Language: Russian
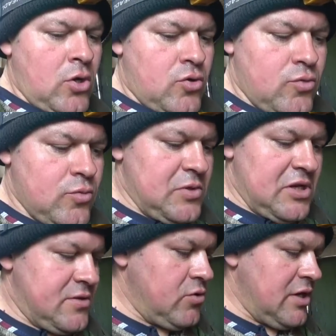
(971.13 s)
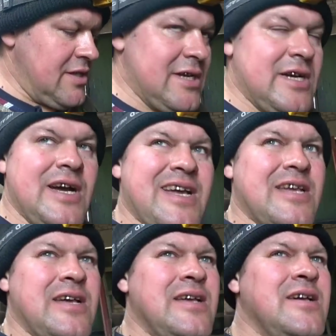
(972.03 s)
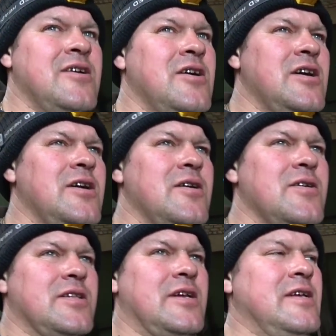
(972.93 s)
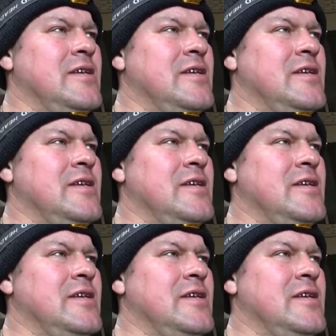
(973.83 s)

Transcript: Ком у меня сегодня отдыхает а, это,